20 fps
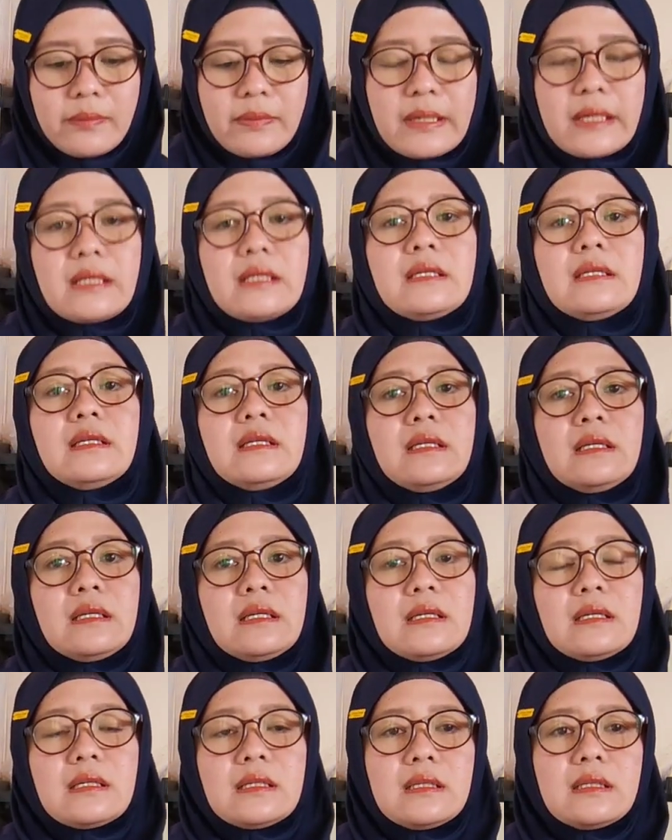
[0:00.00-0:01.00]

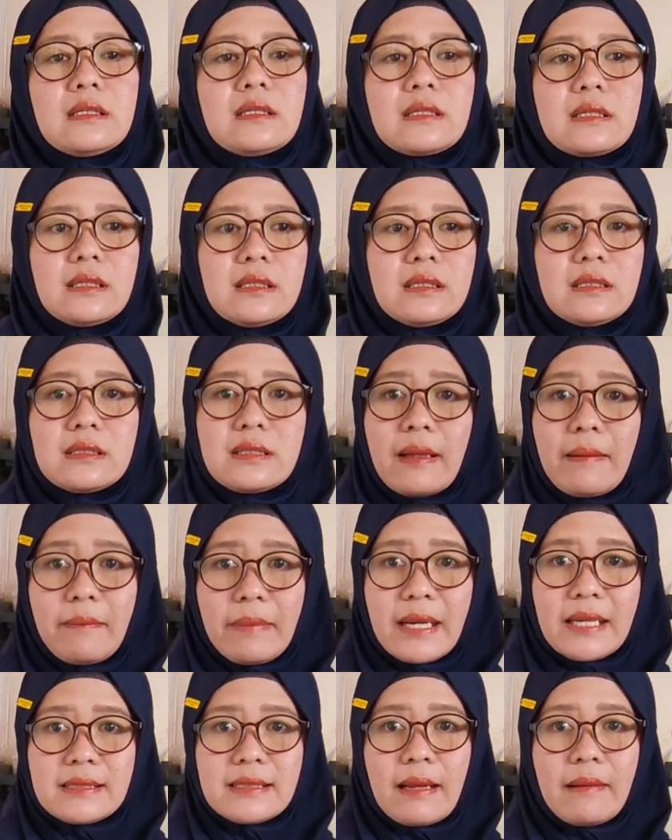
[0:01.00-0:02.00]
pergi ke
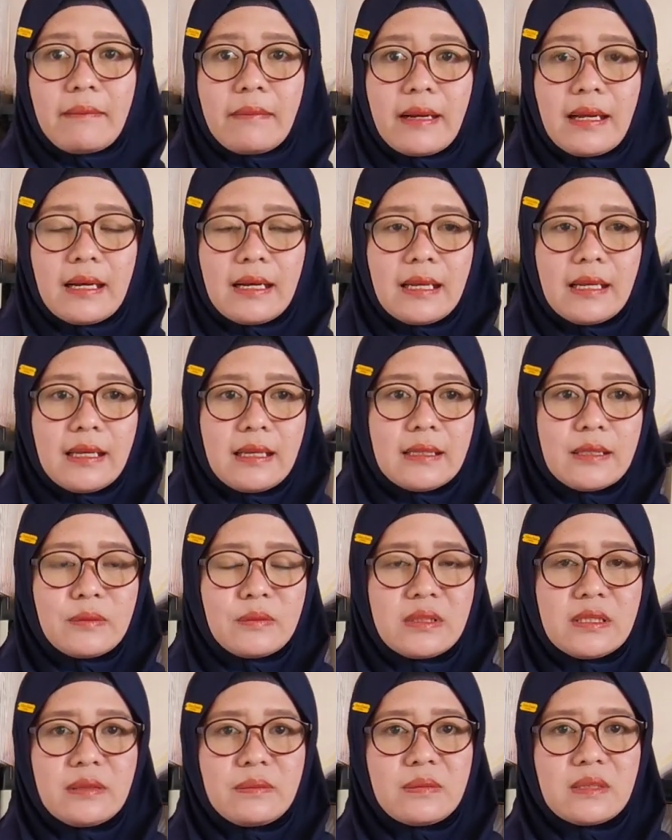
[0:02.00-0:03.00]
sampah-sampah lah ya
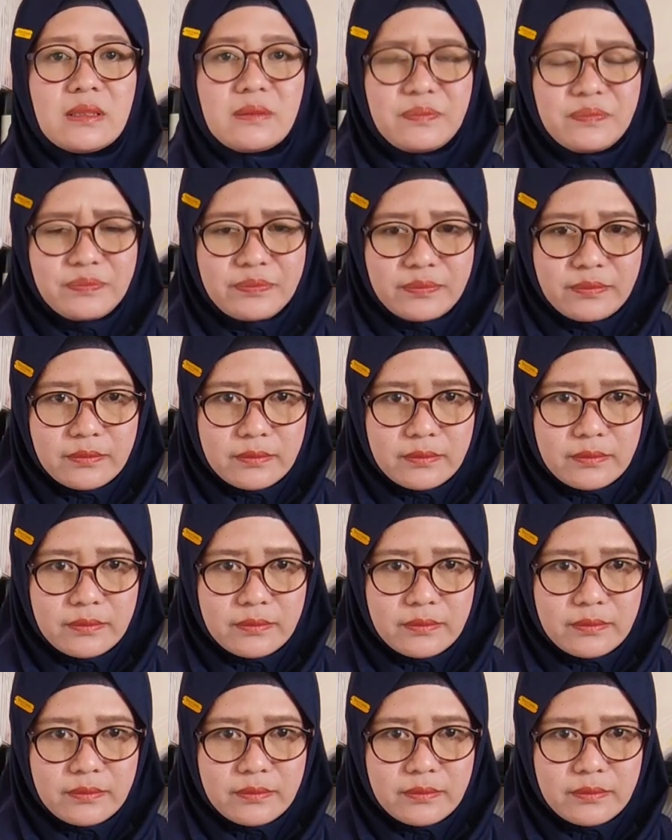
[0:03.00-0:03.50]
teman-teman